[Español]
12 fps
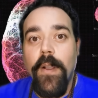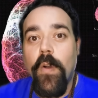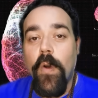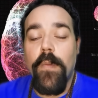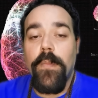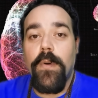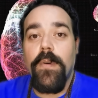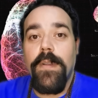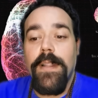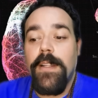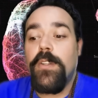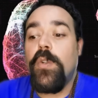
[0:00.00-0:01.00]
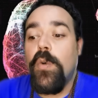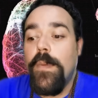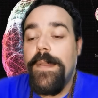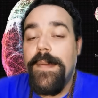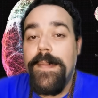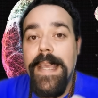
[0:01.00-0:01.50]
como tú
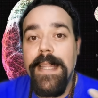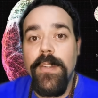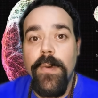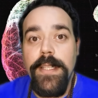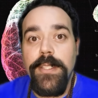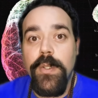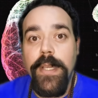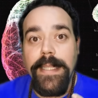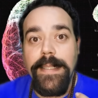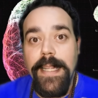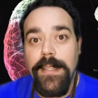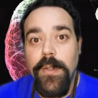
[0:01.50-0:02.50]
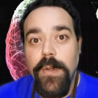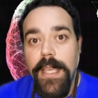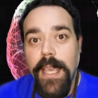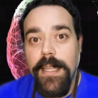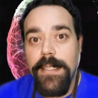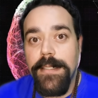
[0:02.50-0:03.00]
viviendo eso que tanto
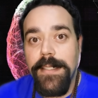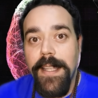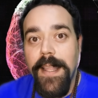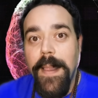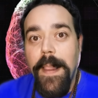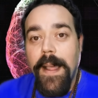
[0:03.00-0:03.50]
quieres.